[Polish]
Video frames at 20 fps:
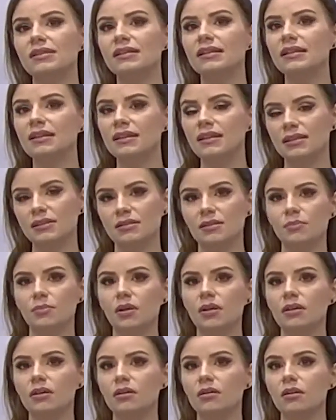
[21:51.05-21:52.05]
inne
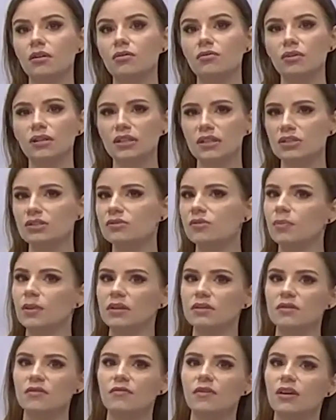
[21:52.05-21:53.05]
zabiegi, które też są
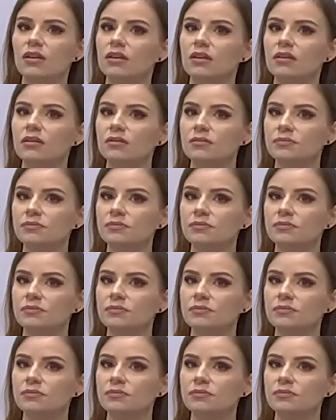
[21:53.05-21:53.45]
bardzo fajne.